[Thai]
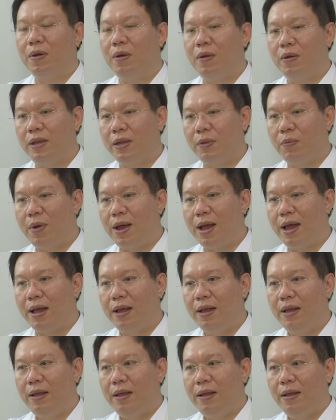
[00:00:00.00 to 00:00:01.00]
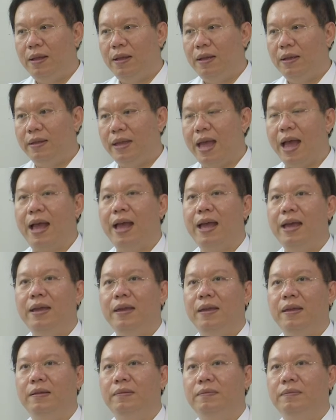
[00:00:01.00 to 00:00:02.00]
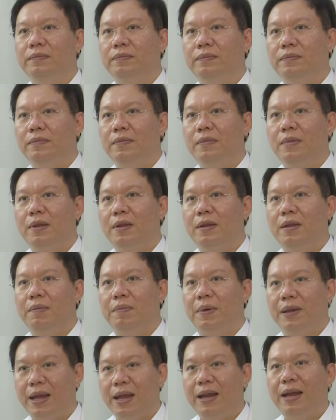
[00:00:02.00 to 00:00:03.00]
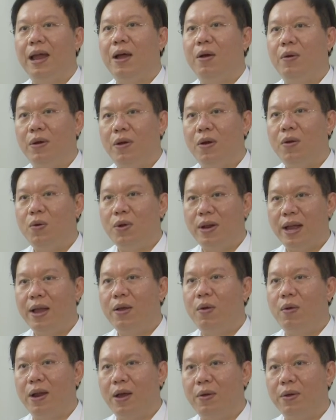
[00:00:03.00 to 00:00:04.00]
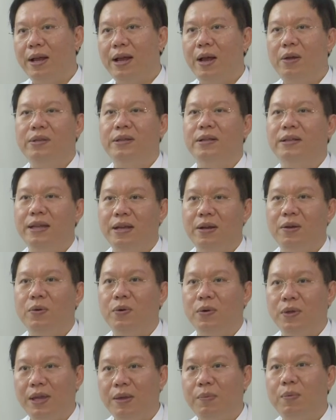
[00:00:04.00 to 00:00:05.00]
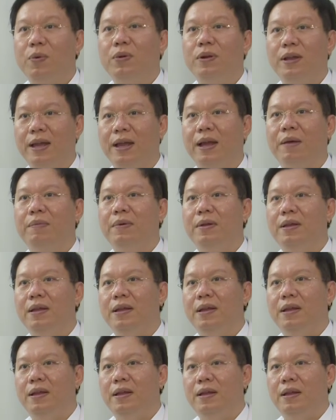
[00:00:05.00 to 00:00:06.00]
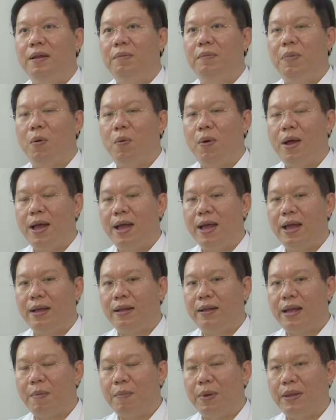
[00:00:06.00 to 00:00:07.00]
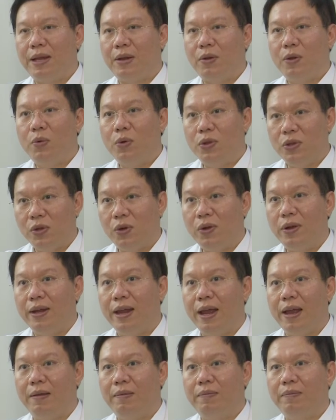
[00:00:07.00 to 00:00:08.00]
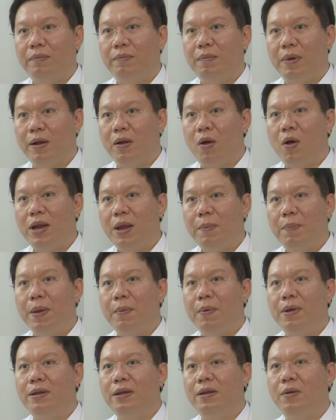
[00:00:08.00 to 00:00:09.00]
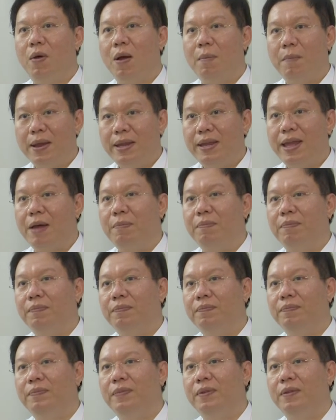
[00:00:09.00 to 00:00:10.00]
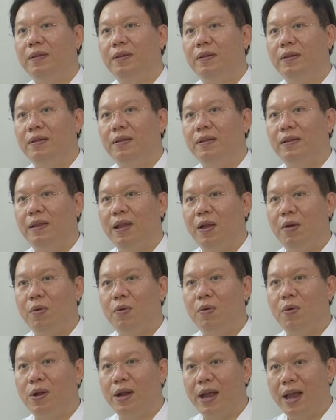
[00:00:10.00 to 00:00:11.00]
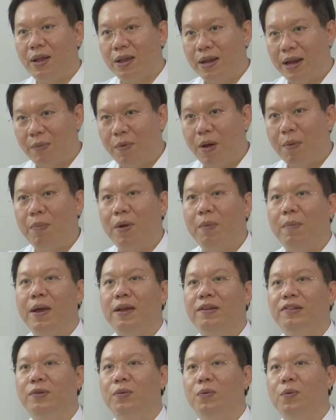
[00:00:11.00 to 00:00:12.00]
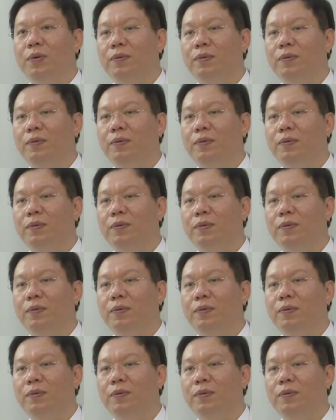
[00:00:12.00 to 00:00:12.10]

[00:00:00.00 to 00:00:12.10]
ก็คิดว่าอยากให้ประเทศเราแล้วก็คนไข้ของเราได้เข้าถึงเทคโนโลยีพวกนี้ครับเพราะว่าการผ่าตัดด้วยหุ่นยนต์เนี่ยมันข้อได้เปรียบก็คือความแม่นยำแล้วคนไข้ก็ได้รับความปลอดภัยสูง